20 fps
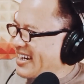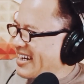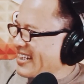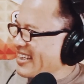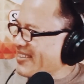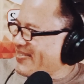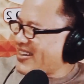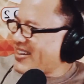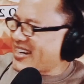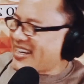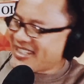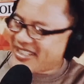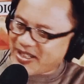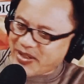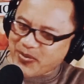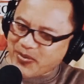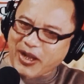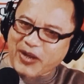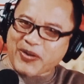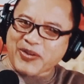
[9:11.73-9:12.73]
Oke, terima
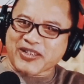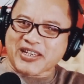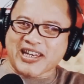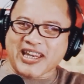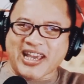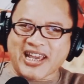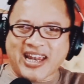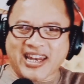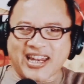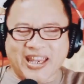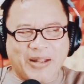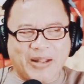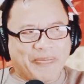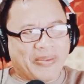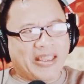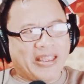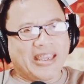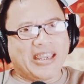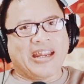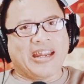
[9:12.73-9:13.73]
kasih warung sederhana ya.
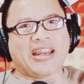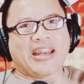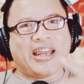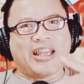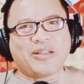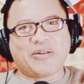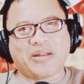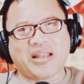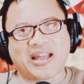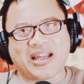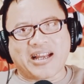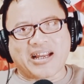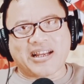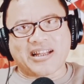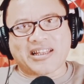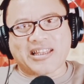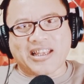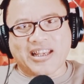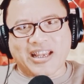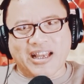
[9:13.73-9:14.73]
Nah, itulah
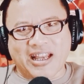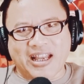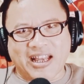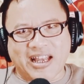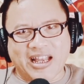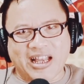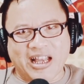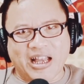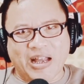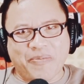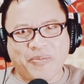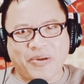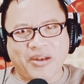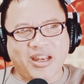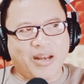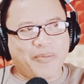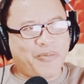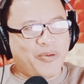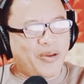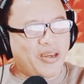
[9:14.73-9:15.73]
ketiga
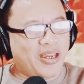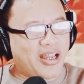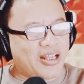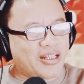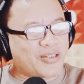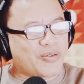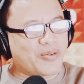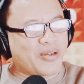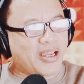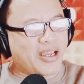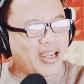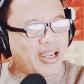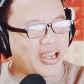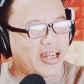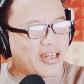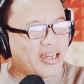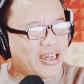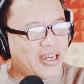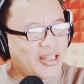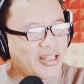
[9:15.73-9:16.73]
penelpon yang
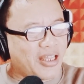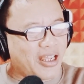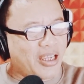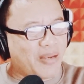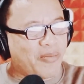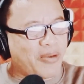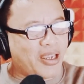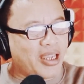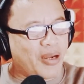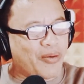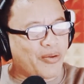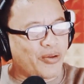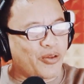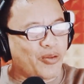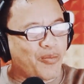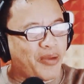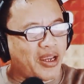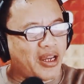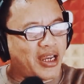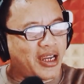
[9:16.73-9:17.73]
sudah diterima ya. Untuk
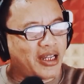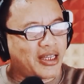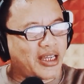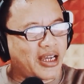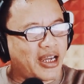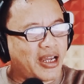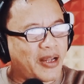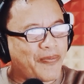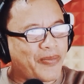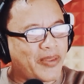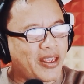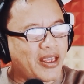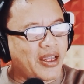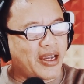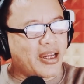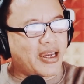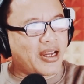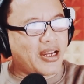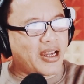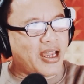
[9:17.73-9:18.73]
itu marilah kita
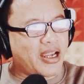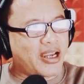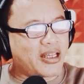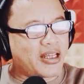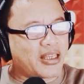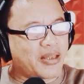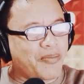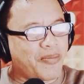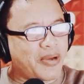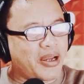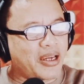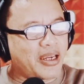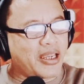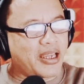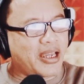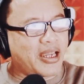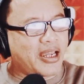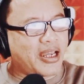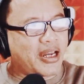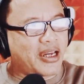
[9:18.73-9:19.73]
dengarkan
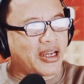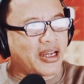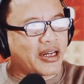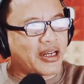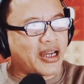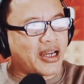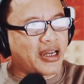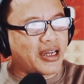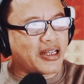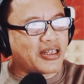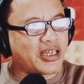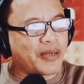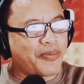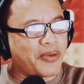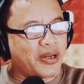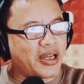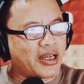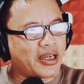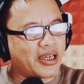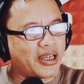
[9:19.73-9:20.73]
tembangnya dengan kehadiran
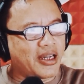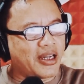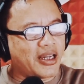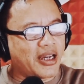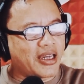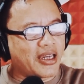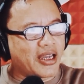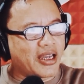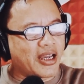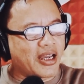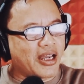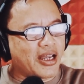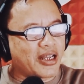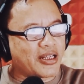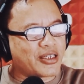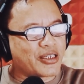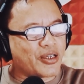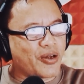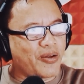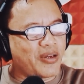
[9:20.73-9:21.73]
siapa lagi? Inilah dia,
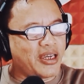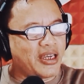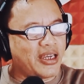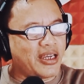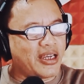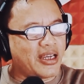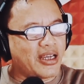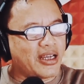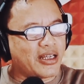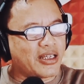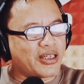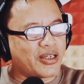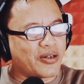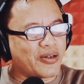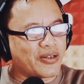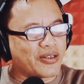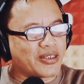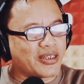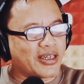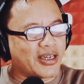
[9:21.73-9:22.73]
Sony
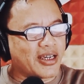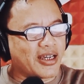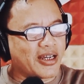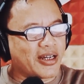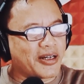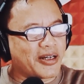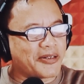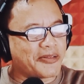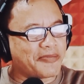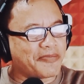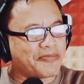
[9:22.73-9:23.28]
Jos ya.